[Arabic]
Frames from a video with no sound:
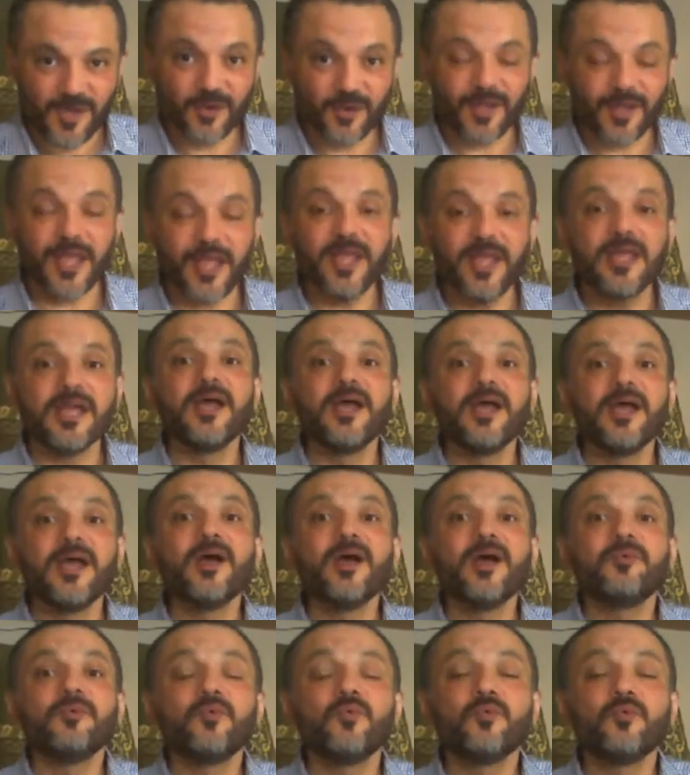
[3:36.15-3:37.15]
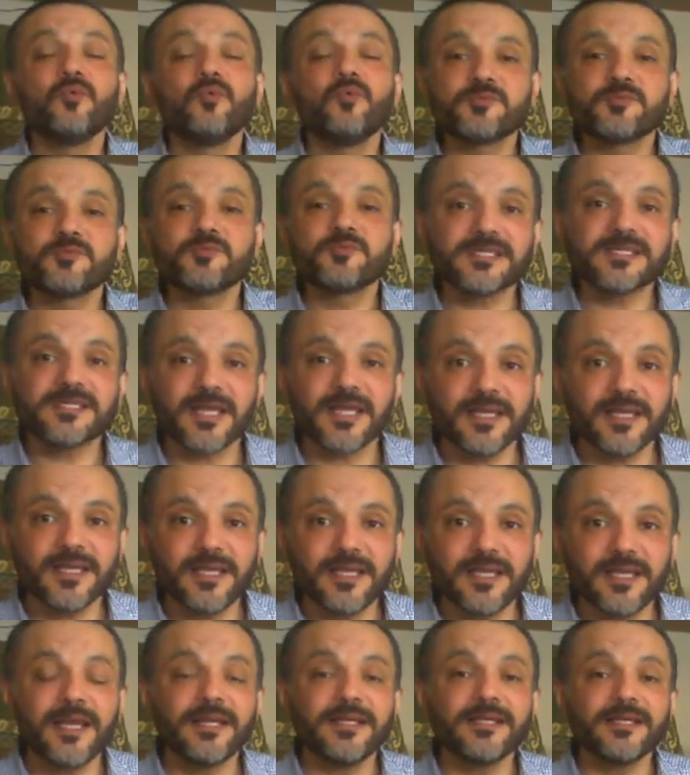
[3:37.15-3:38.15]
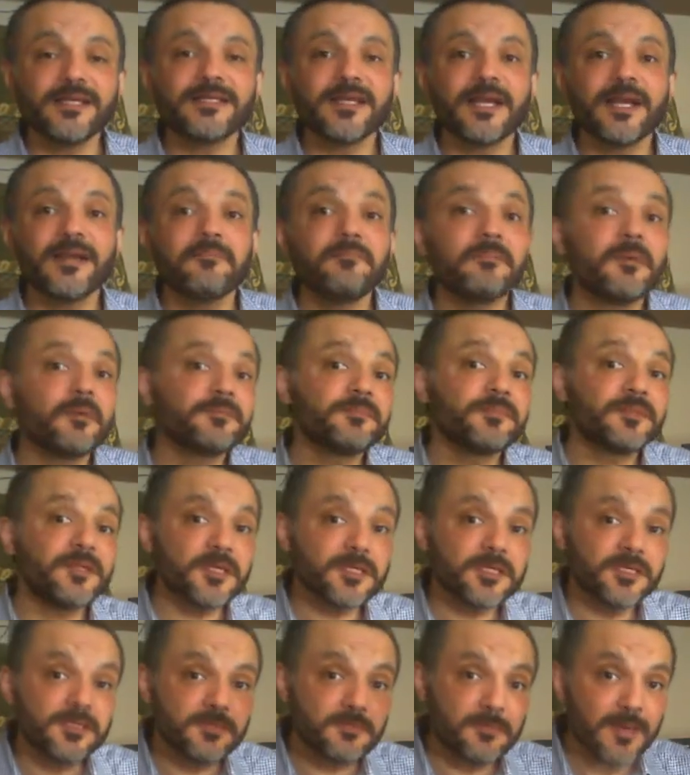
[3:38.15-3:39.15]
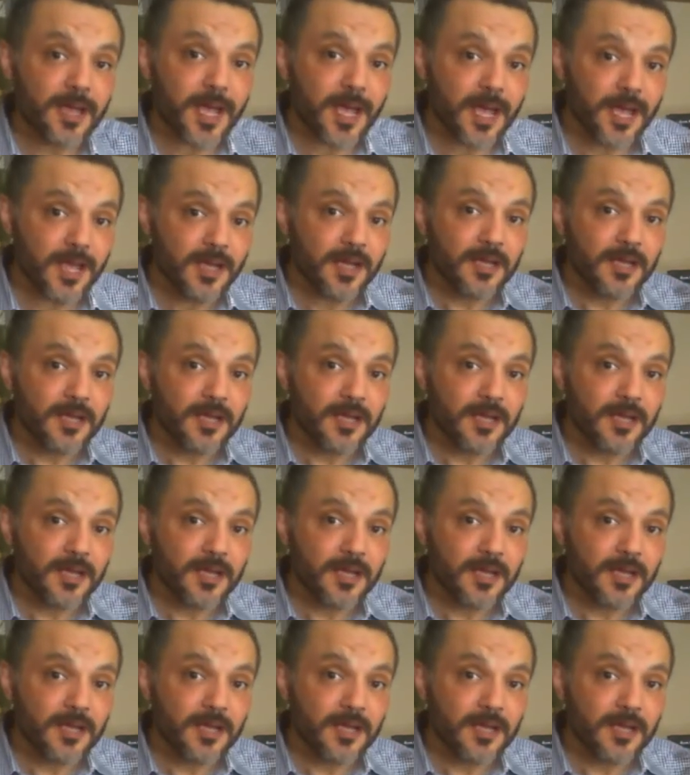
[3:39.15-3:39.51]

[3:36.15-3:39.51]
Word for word: اوكي ومش بس كده لان انت لما بتسمع